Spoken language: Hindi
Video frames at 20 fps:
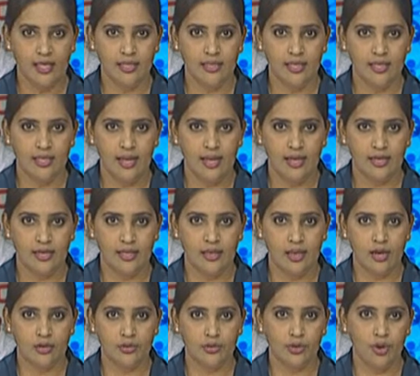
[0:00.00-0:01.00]
तेरह
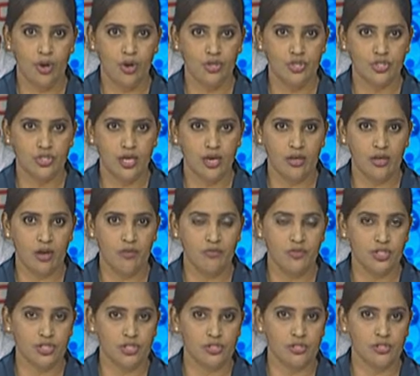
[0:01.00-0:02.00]
खिलाड़ियों और चार
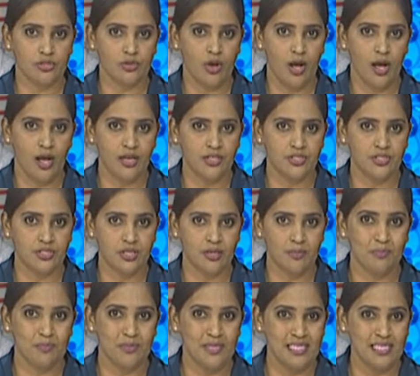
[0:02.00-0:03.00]
ऑफिशर्स को आज
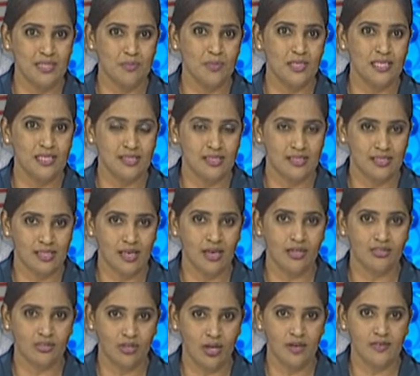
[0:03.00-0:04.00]
बीस बीस
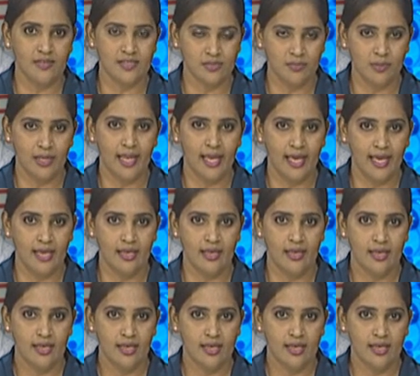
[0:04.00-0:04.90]
हजार डॉलर्स मिला है